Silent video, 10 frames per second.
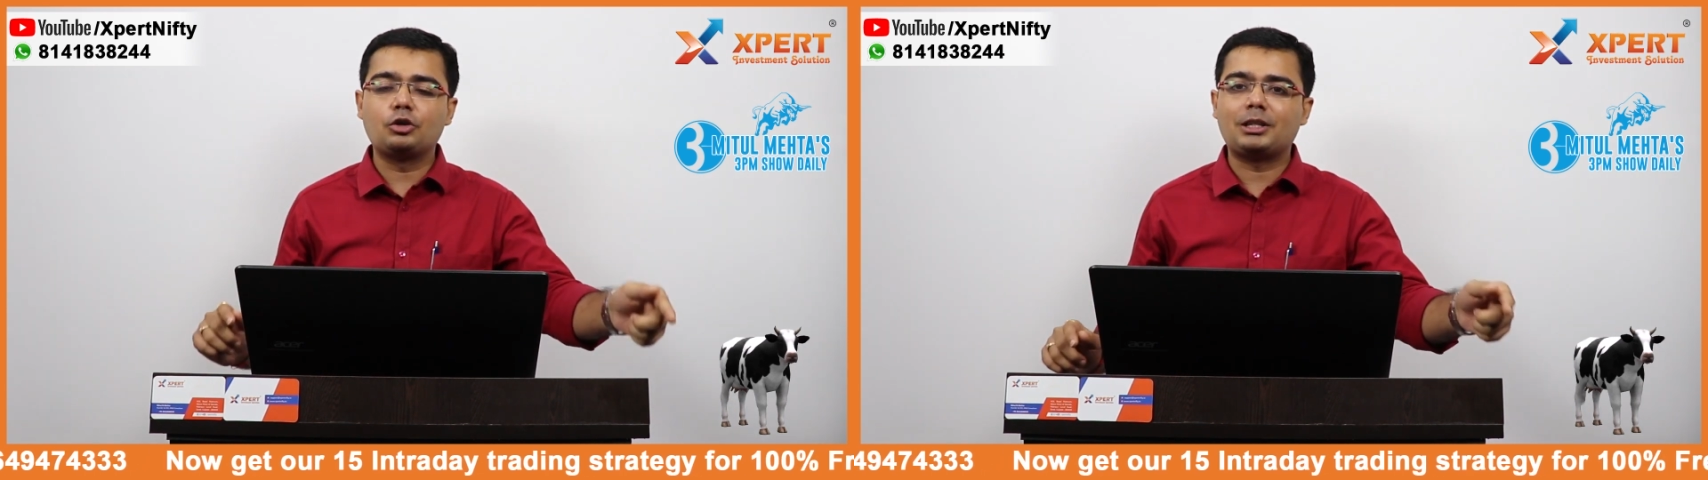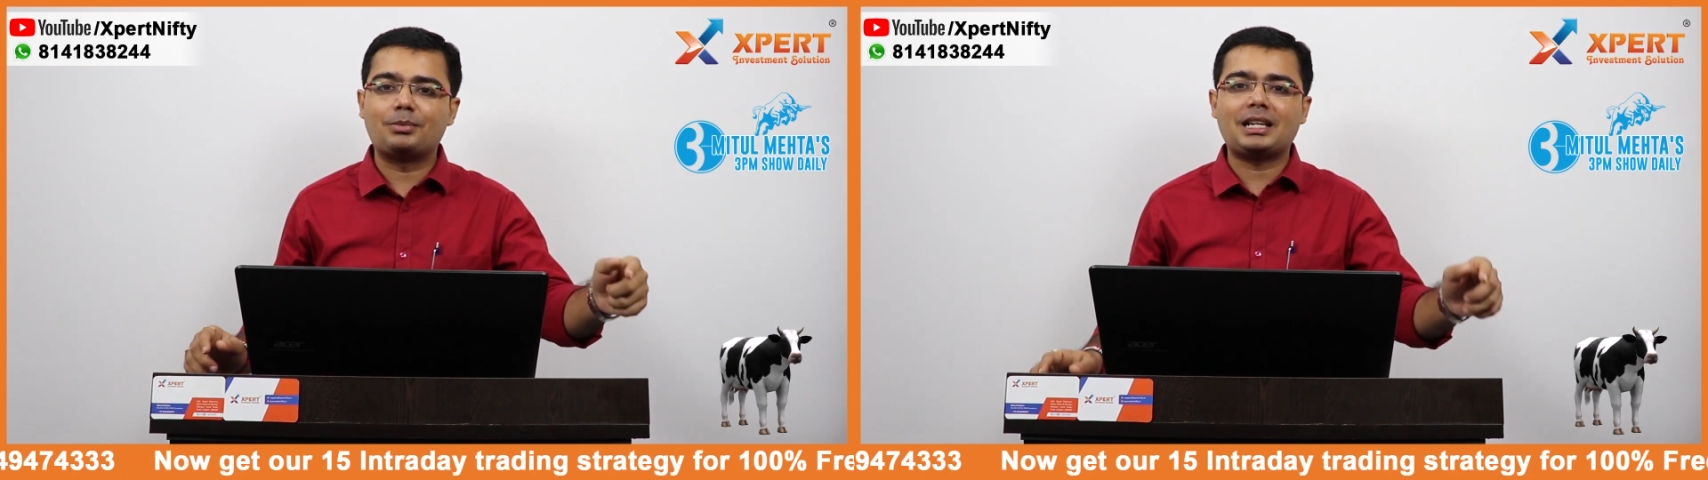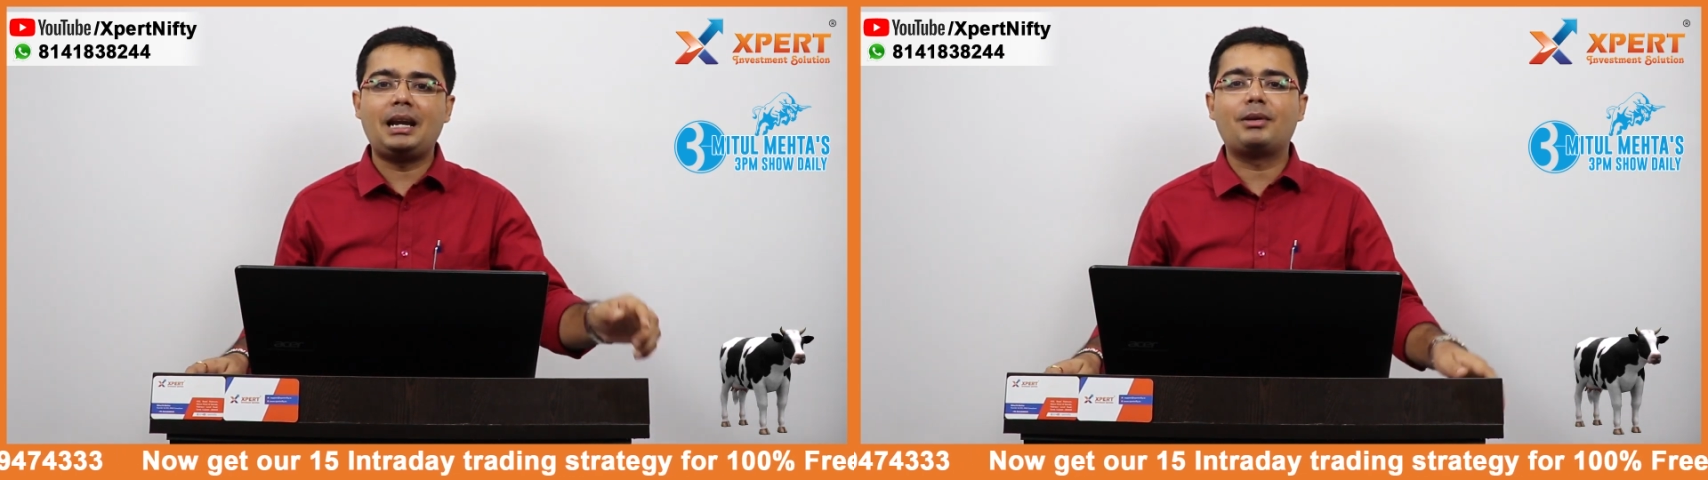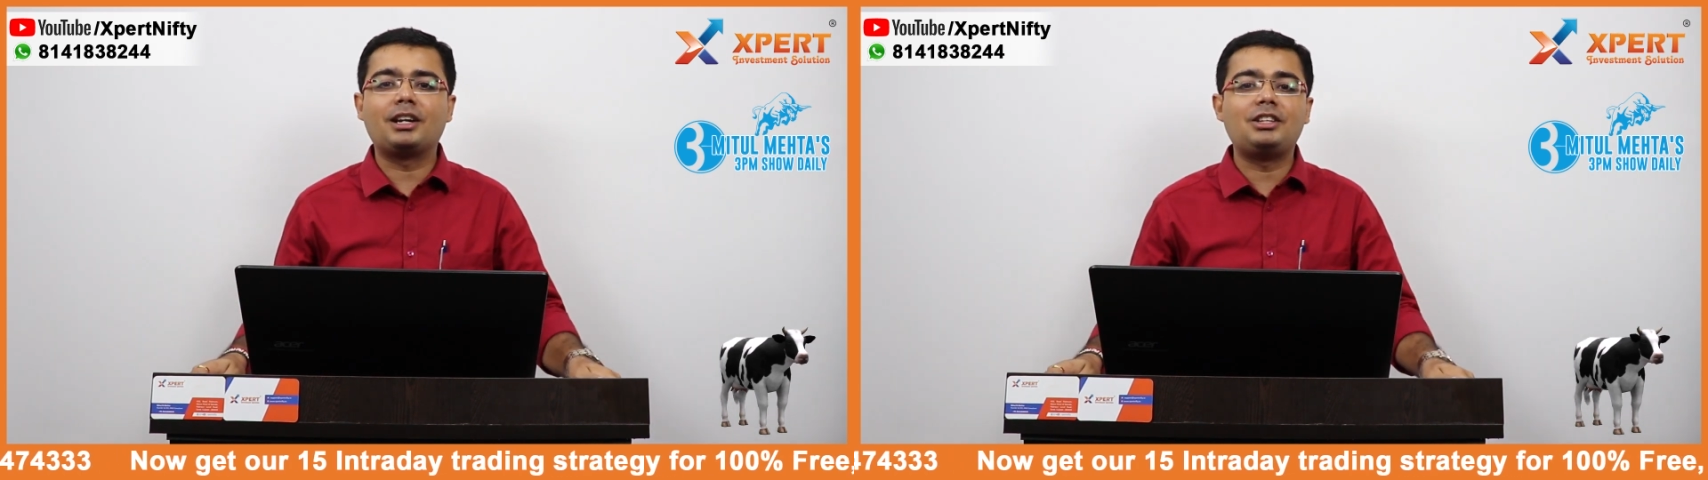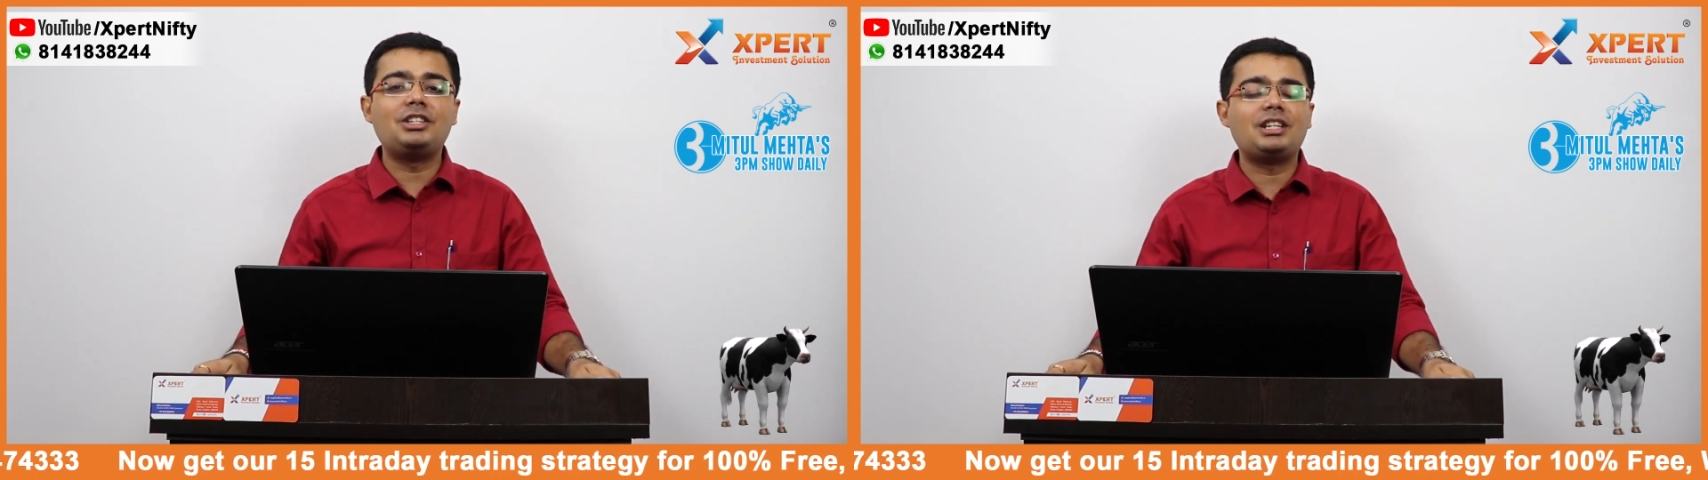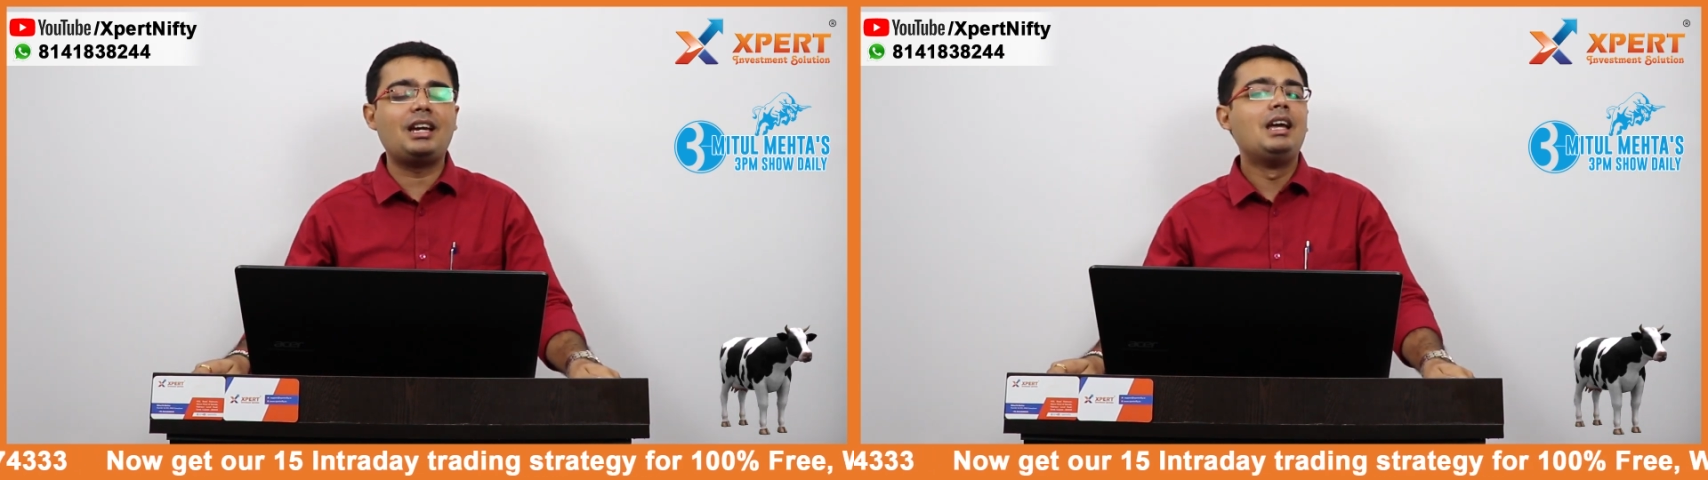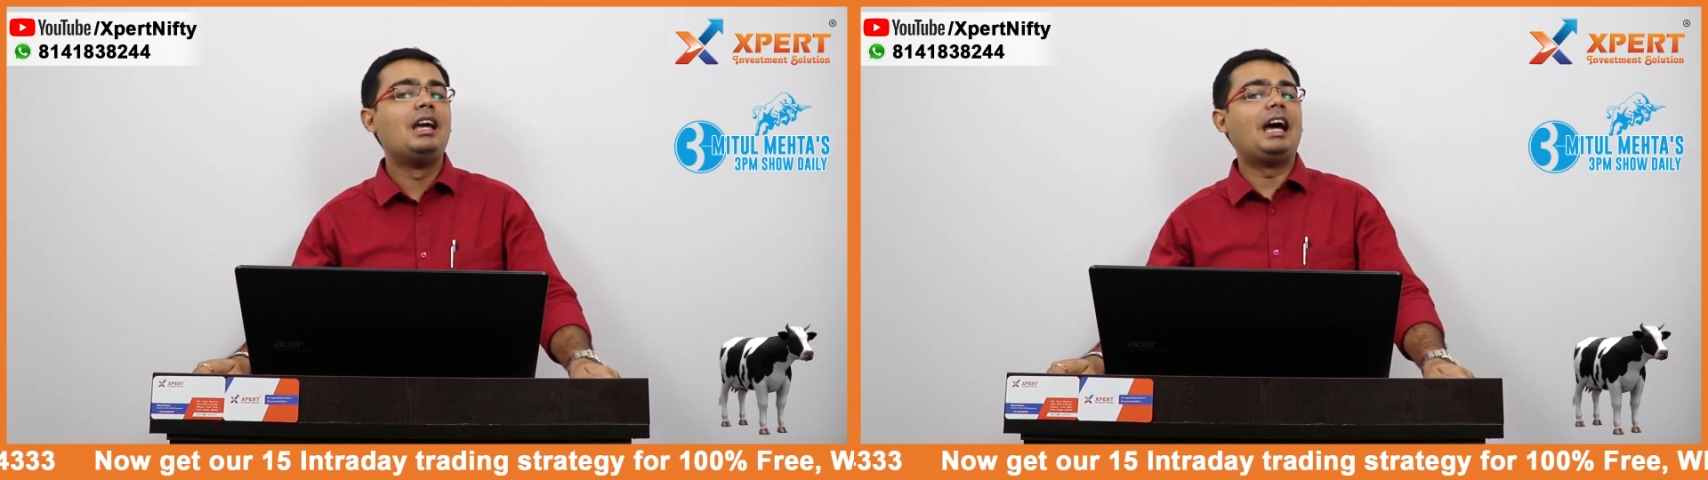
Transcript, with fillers: को सब्सक्राइब कर दीजिए